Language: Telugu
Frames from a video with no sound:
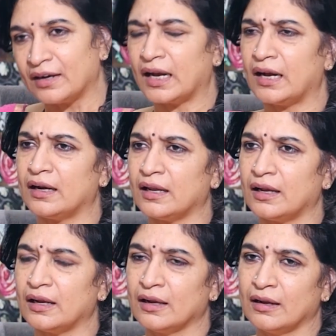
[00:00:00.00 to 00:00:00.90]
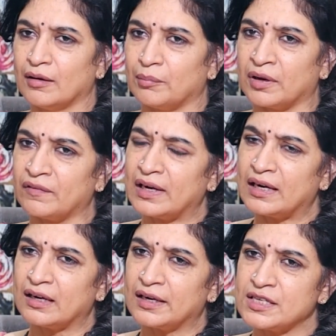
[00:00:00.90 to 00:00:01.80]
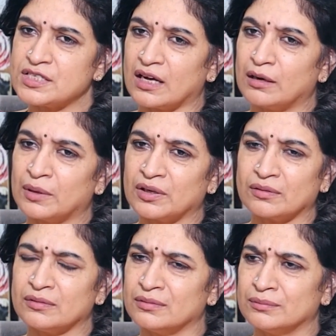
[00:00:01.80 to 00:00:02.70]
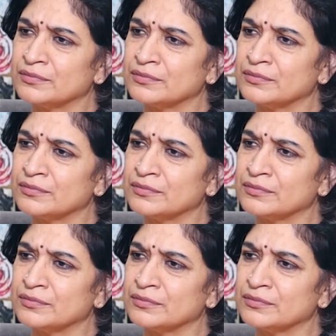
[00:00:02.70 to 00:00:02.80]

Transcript: అంటే ఏంటి మనం ఏంటంటే చాలా మటుకు